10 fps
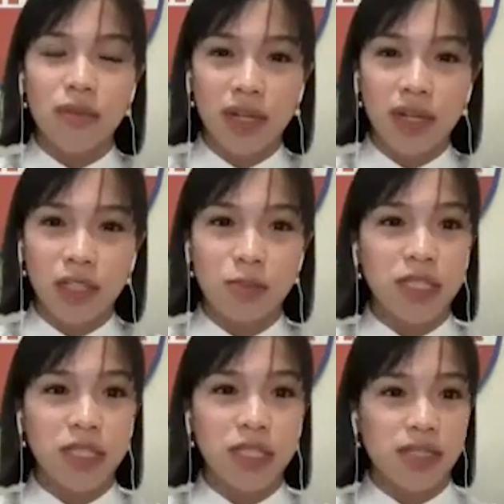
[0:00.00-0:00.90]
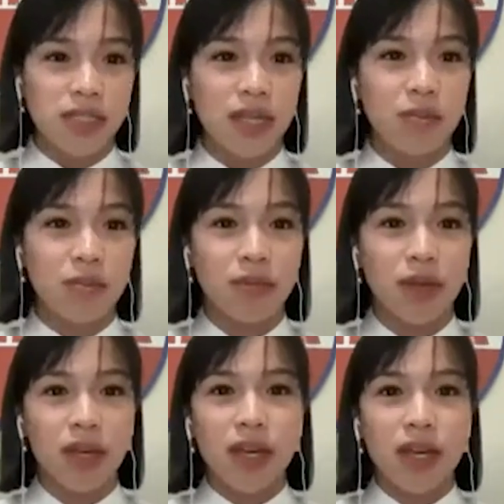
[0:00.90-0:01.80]
management system.
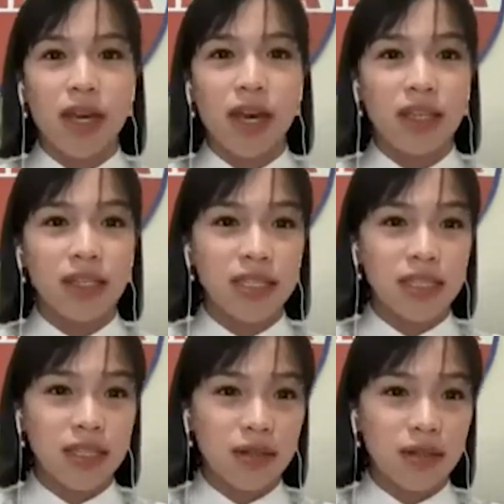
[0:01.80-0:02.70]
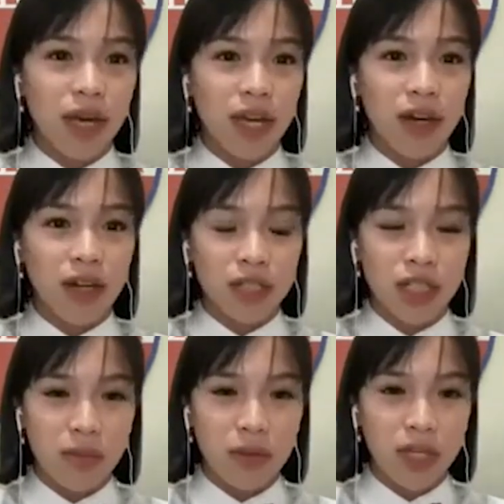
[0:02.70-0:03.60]
At as stated by our
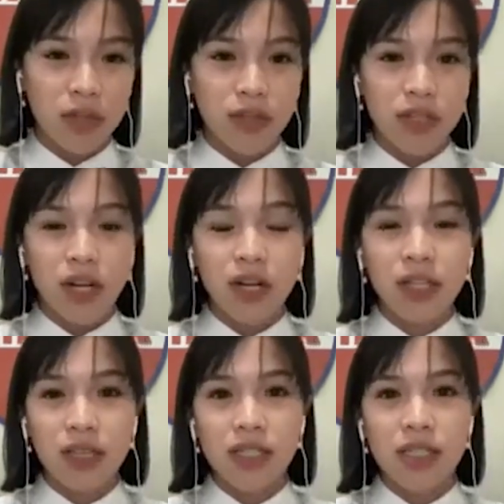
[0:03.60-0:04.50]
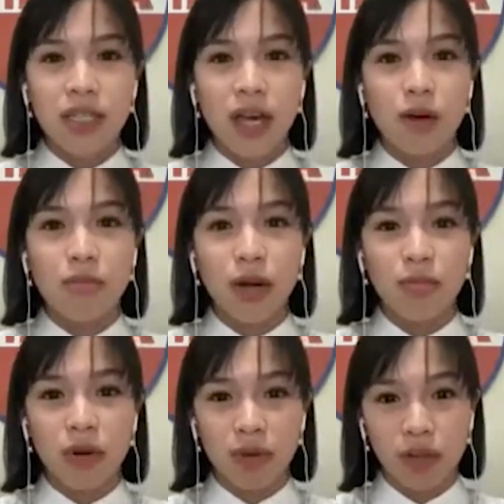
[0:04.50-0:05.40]
Chairman Attorney Artes, ang
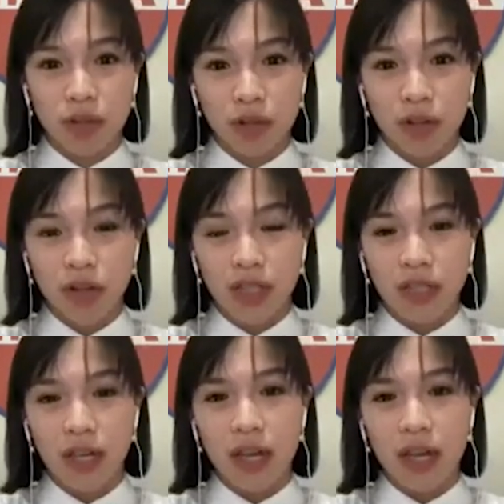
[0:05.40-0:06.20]
magpro-procure at